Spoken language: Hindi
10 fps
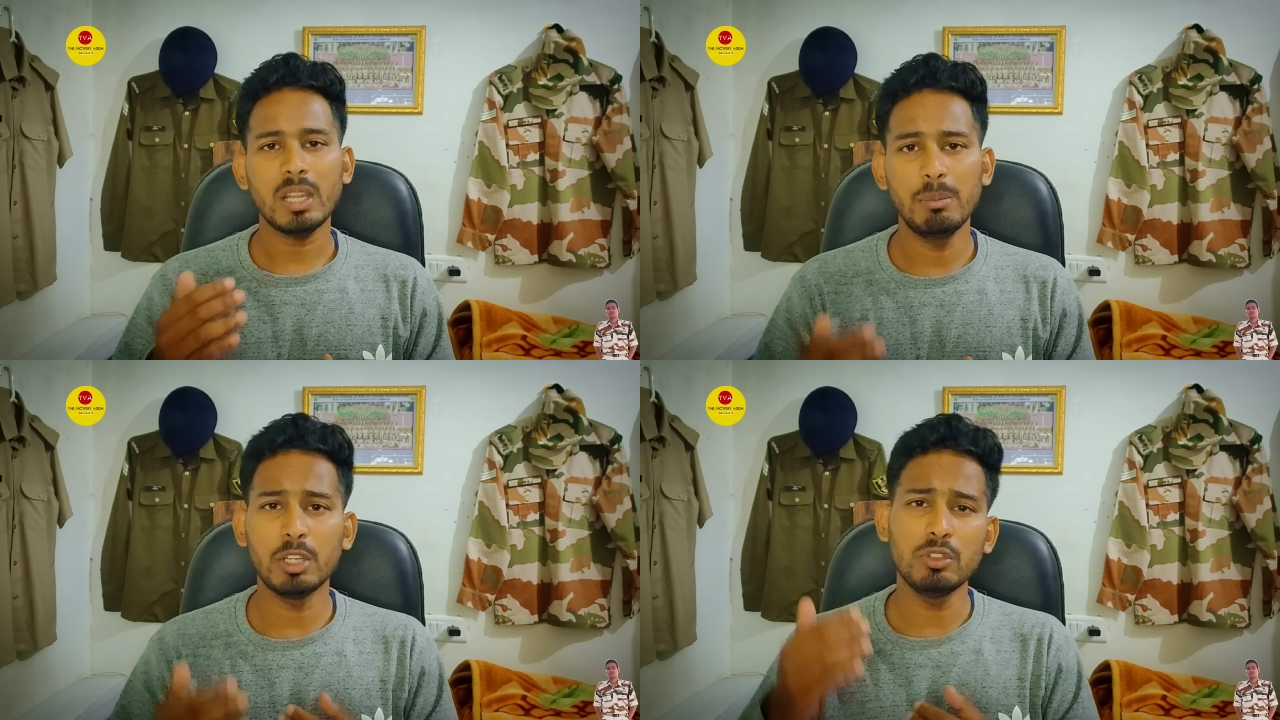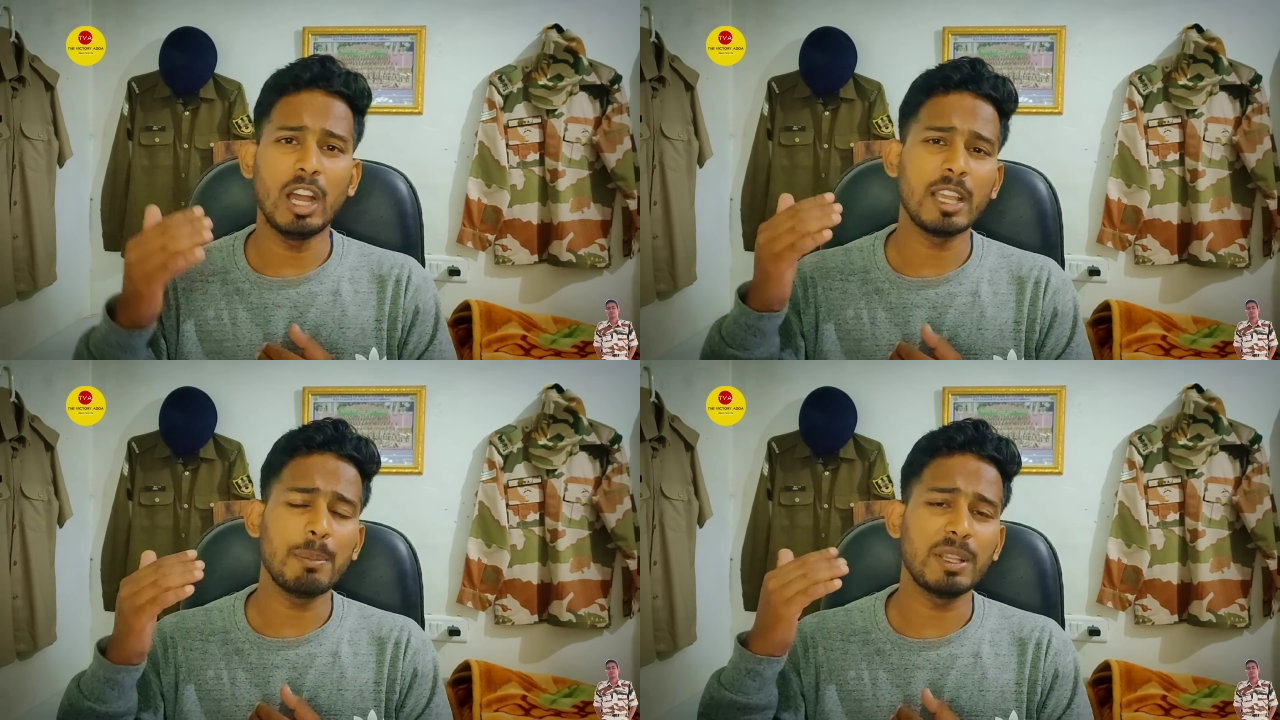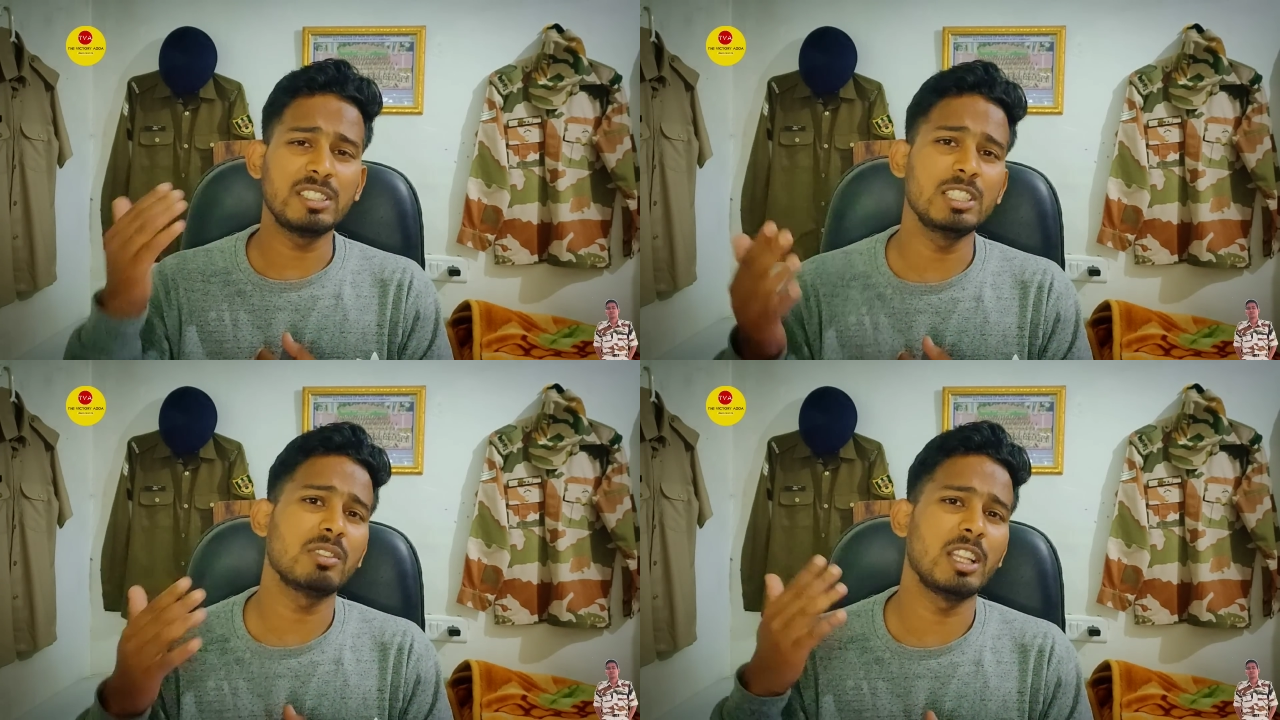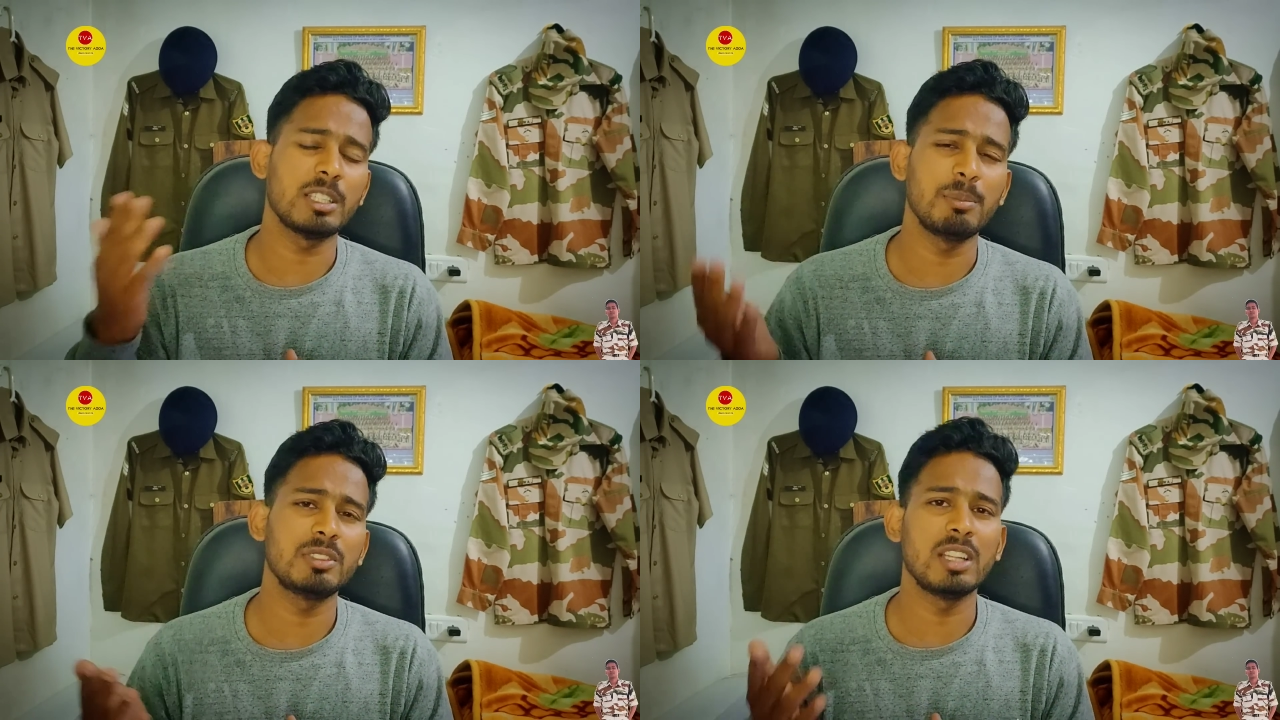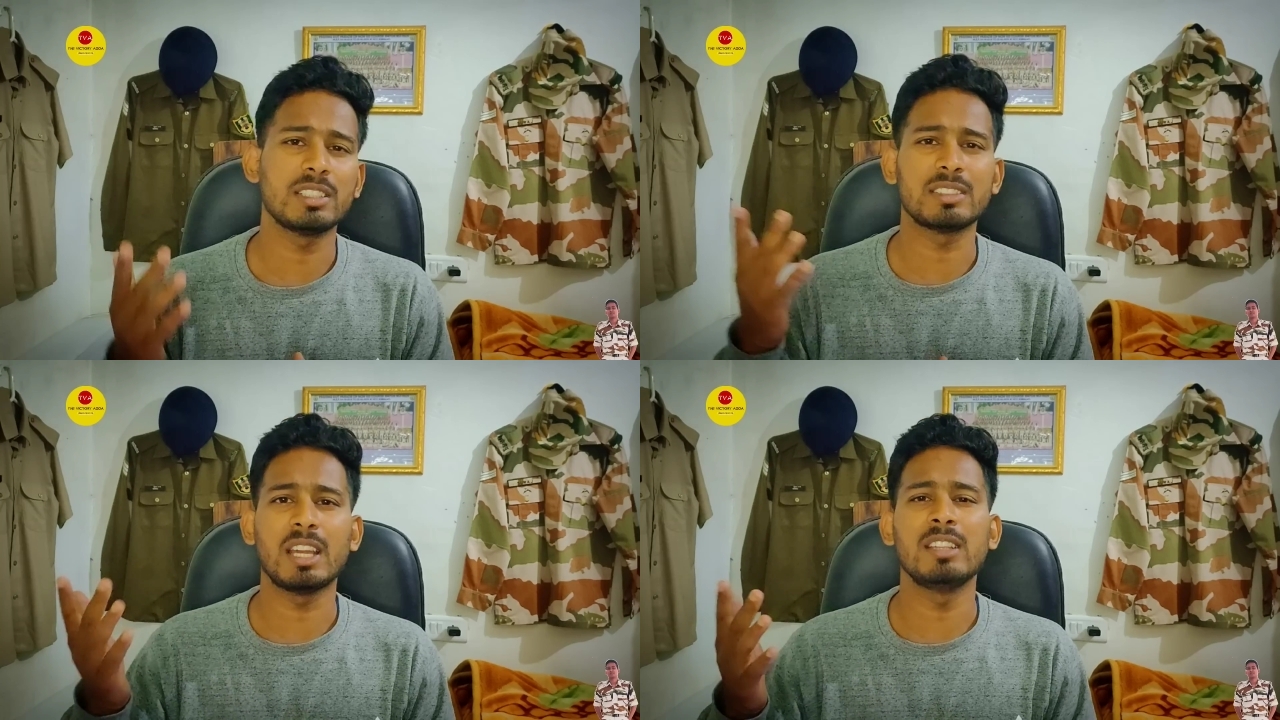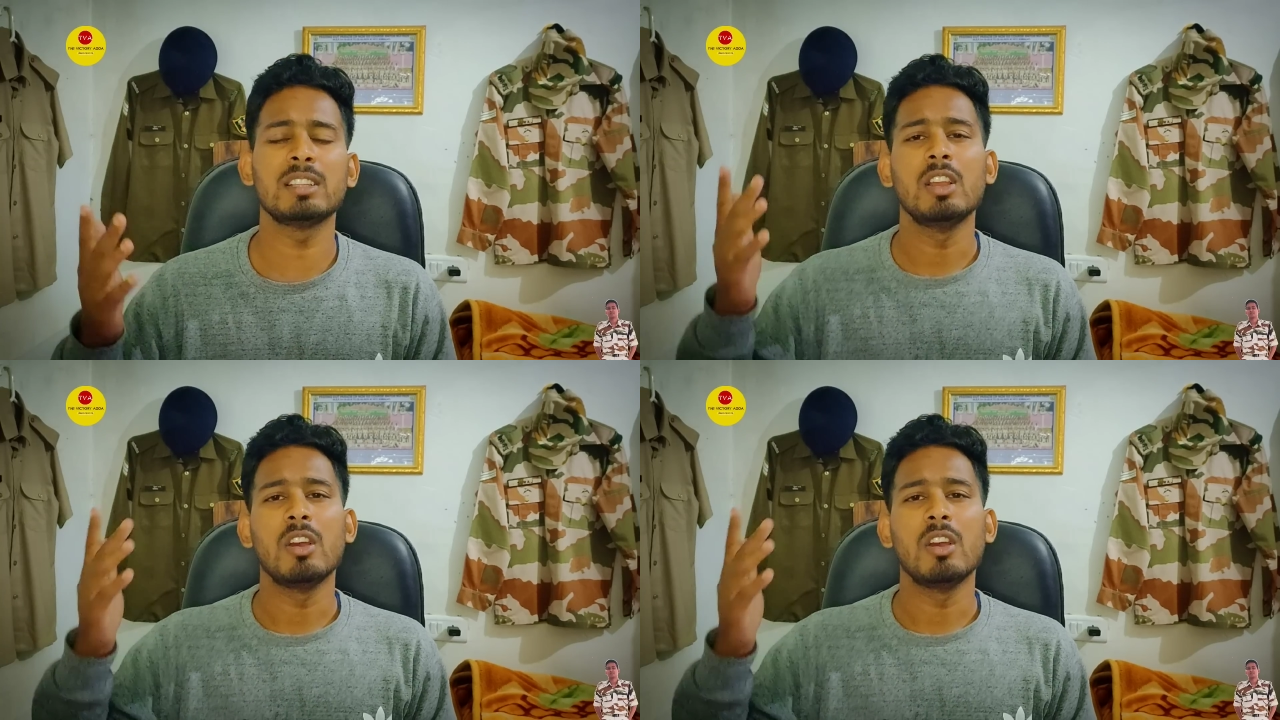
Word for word: मगर जो आगे पच्चीस वाले छब्बीस वाले सत्ताईस